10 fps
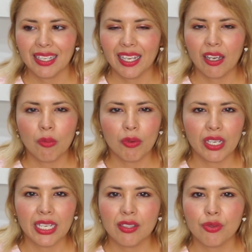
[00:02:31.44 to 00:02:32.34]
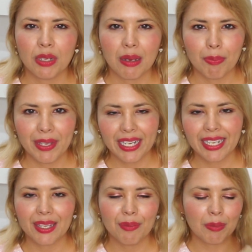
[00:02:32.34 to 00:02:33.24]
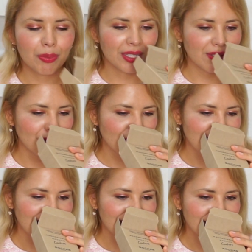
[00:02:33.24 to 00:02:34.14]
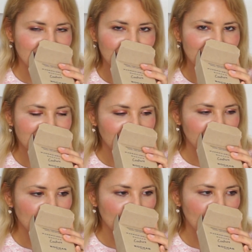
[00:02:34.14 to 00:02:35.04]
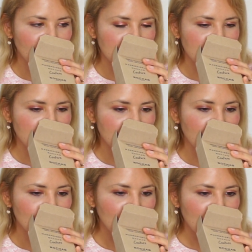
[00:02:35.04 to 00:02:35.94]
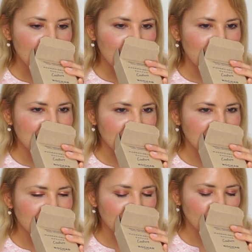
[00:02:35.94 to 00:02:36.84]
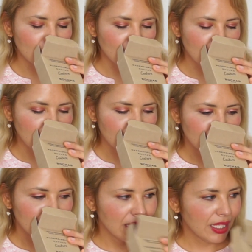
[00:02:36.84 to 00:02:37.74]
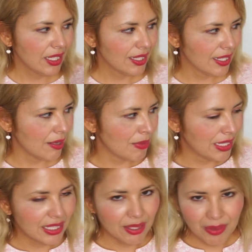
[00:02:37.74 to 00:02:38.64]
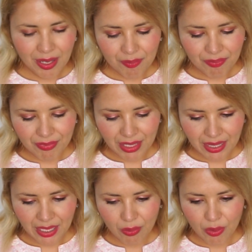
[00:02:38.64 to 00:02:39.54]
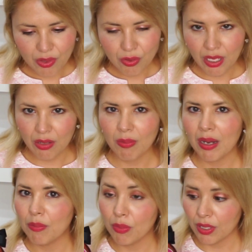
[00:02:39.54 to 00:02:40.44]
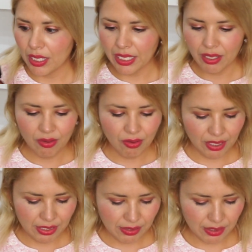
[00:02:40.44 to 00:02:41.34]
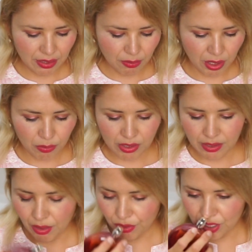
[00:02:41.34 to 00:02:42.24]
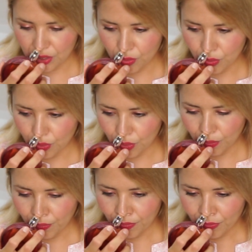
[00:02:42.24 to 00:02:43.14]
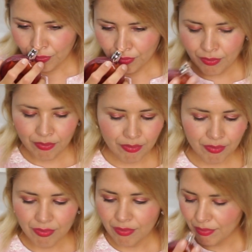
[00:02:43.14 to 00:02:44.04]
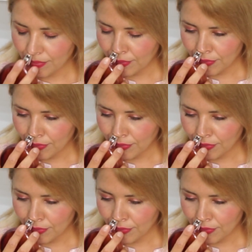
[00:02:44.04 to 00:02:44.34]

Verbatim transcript: Es como que es una pera que va por esos aires así bastante dulcecita, bastante seductora y llamativa. Desde luego es un aroma muy rico este Mademoiselle Rochas Couture. Mm.